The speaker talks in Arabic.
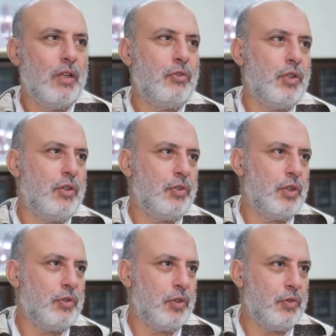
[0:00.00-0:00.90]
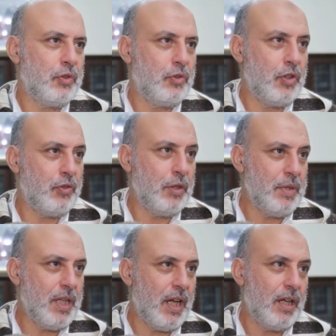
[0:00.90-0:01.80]
في, في, في, في, في
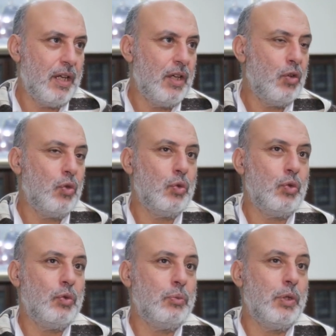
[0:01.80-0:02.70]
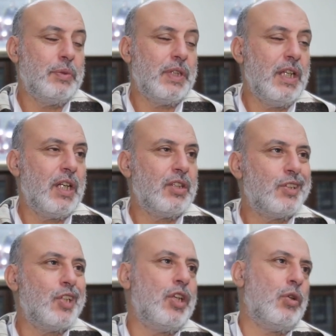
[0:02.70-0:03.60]
المياه وبالتالي خص
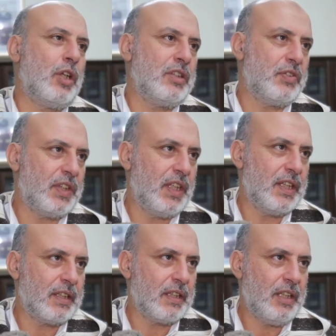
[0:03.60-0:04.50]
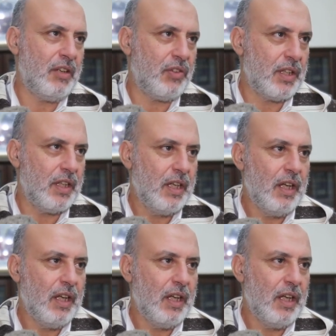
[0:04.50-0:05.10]
التشارك حتى في السياسات الحفاظ